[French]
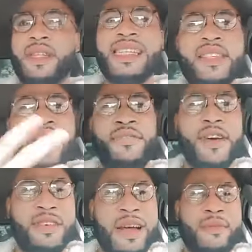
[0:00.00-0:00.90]
Cette
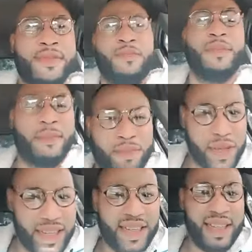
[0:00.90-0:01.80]
veuve là, même se prend pour
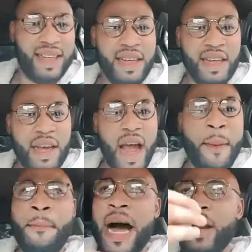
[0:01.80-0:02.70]
qui et
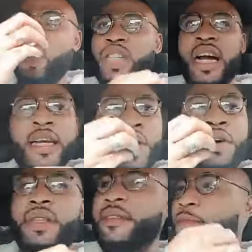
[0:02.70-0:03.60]
parle aux gens
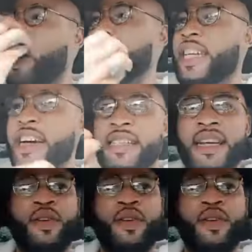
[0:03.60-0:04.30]
que, qui font un Djangsan.